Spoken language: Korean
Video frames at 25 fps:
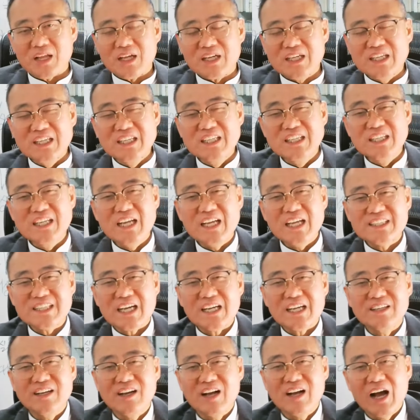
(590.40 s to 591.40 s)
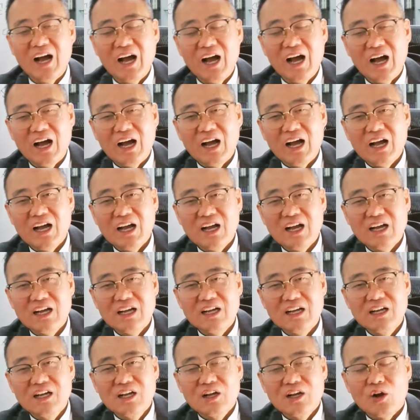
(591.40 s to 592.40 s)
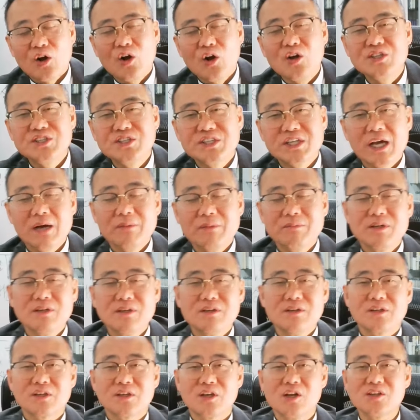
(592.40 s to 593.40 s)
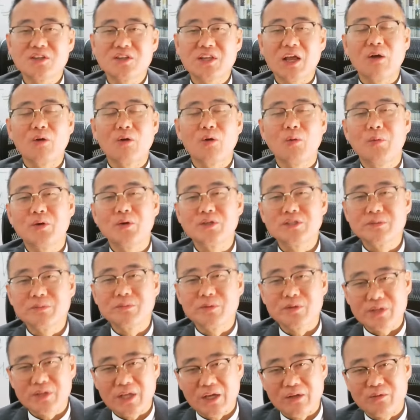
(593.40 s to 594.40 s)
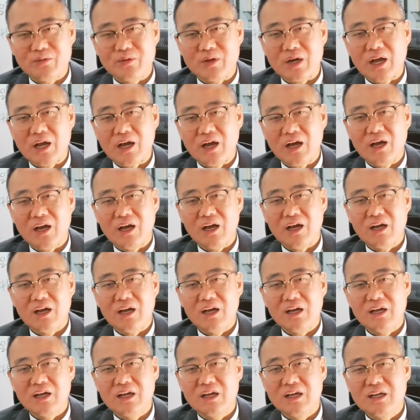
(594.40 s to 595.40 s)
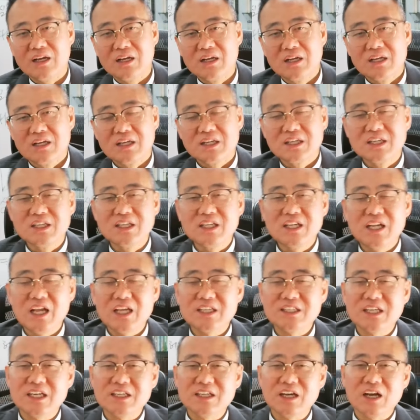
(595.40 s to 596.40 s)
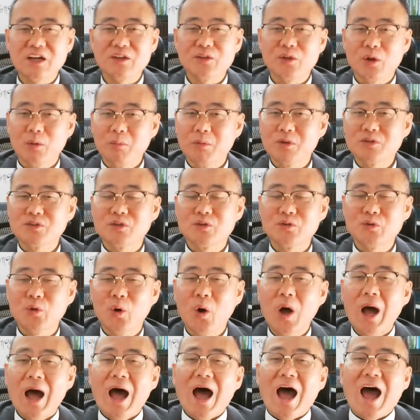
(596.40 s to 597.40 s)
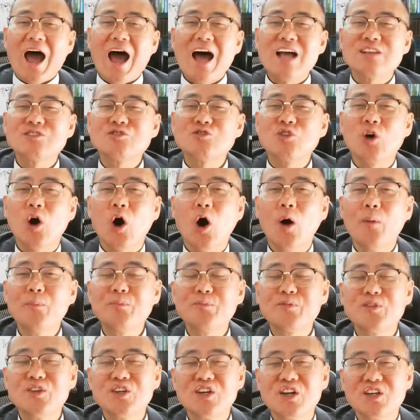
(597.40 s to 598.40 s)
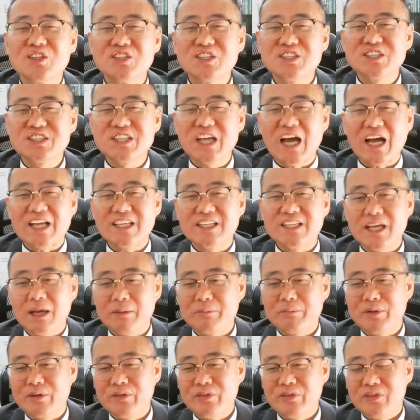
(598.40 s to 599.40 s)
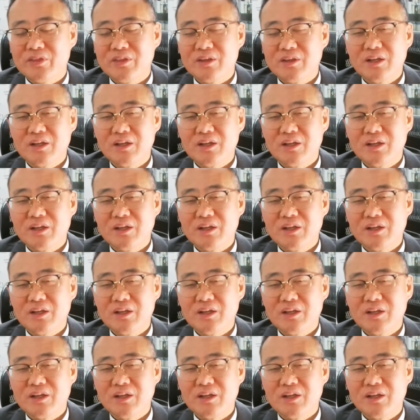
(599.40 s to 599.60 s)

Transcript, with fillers: 의인의 자녀가 걸식함을 결단코 보지 못하노라. 의인의 자녀가 넘어져도 아주 엎드러지지 아니하면